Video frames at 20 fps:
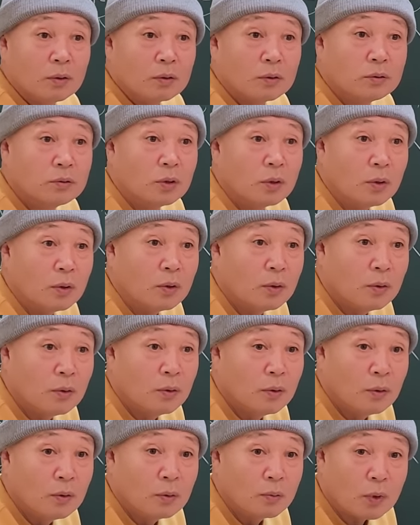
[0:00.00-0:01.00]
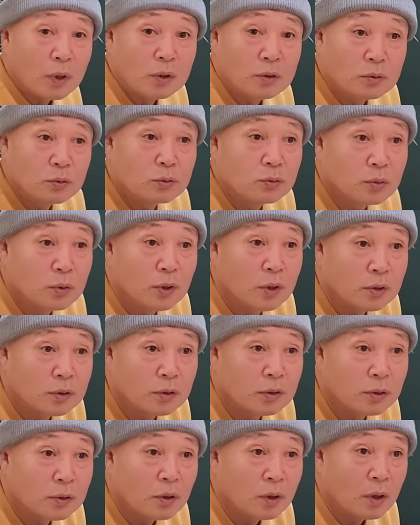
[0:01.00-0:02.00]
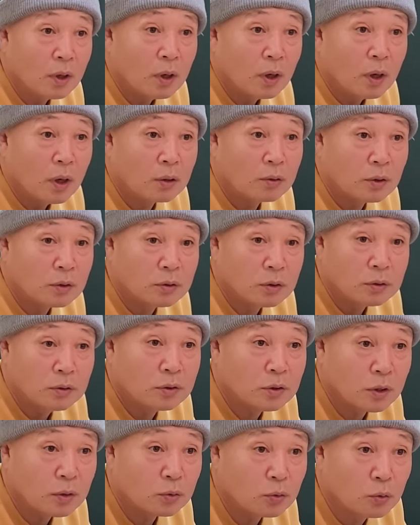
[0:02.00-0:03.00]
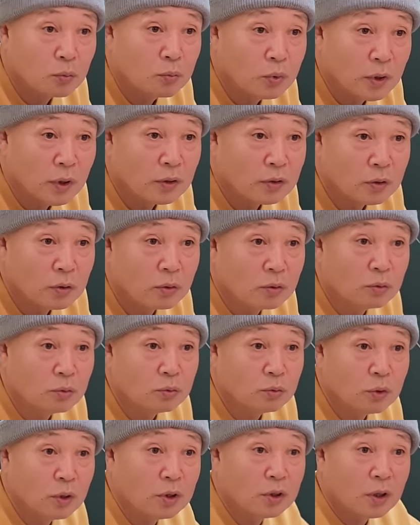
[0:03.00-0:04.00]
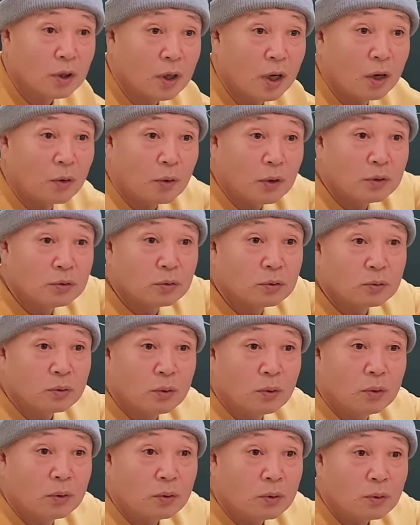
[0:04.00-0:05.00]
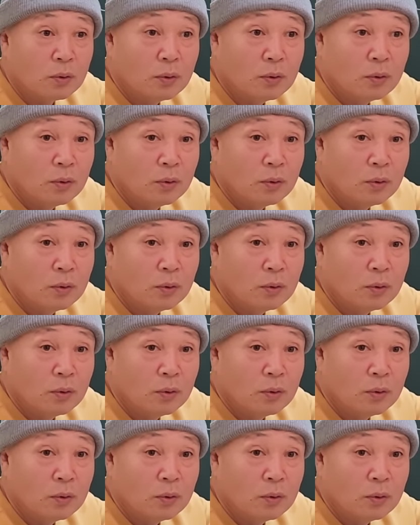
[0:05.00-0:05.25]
그쵸? 관인 소통해야지. 아, 나 정신 차려서 공부해야지 하는 것도 되잖아, 관여소통.